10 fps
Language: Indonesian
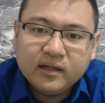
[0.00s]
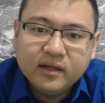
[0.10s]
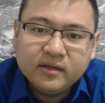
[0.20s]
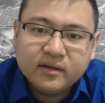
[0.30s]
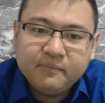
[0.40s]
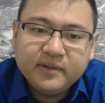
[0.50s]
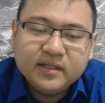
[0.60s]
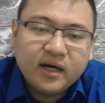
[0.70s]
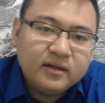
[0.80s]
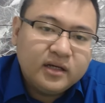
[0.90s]
adanya
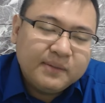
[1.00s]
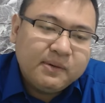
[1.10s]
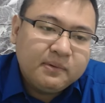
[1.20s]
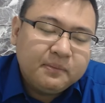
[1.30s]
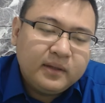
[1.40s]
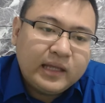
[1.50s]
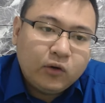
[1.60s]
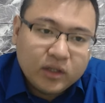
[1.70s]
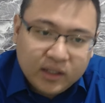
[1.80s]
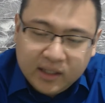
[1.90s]
kebijakan dari Bapak di
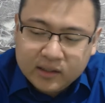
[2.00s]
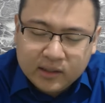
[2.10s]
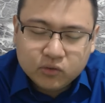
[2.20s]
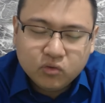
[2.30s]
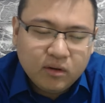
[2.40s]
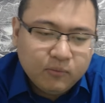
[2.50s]
tahun ini dan tahun